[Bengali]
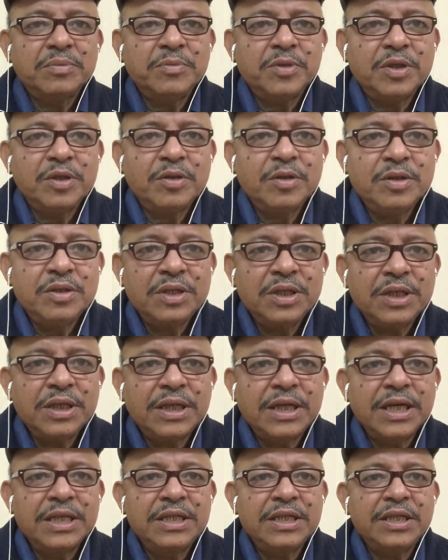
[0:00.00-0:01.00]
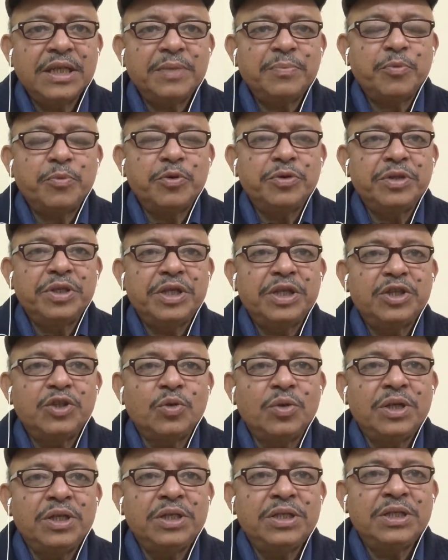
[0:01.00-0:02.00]
মনে করেন যে কেজিতে পঁয়ত্রিশ
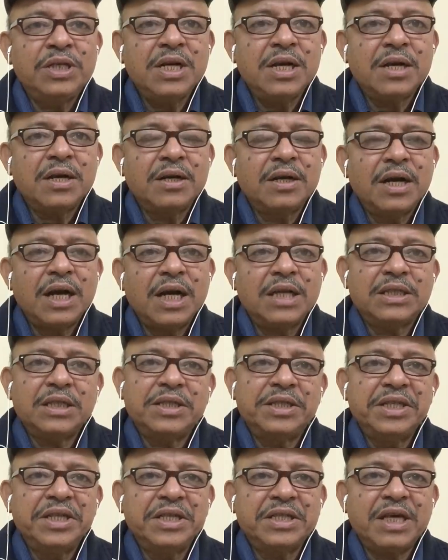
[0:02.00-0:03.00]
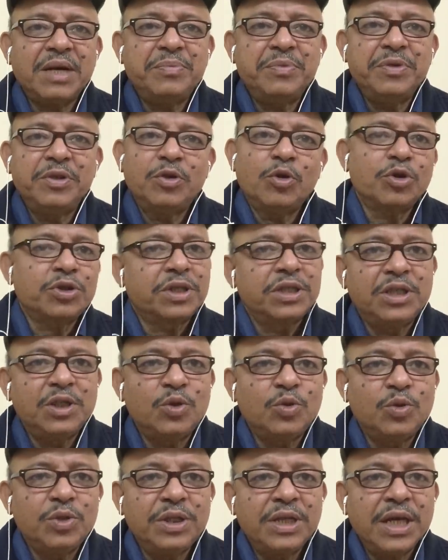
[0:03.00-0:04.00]
চল্লিশটা আচ্ছা ঠিক আছে আপনি দশ কেজি
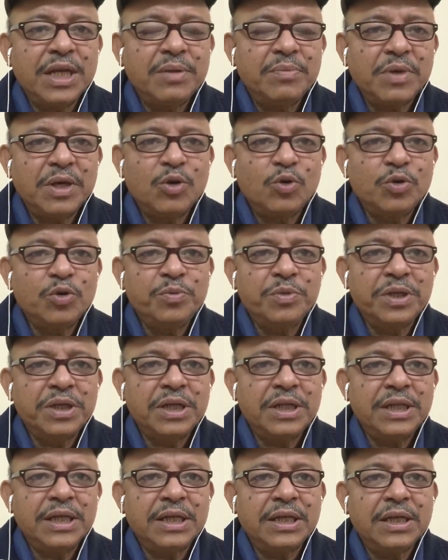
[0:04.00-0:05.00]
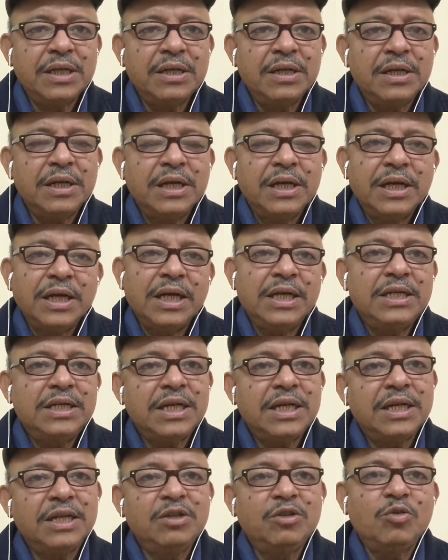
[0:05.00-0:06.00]
রুই দেন বা রুই মৃগেল দিয়ে দেন
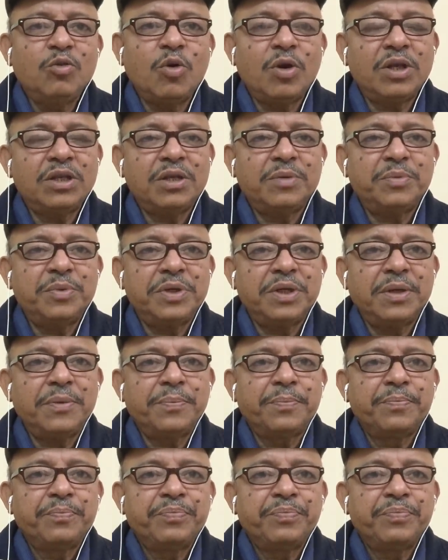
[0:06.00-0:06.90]
এইটা কিন্তু করা যাবে না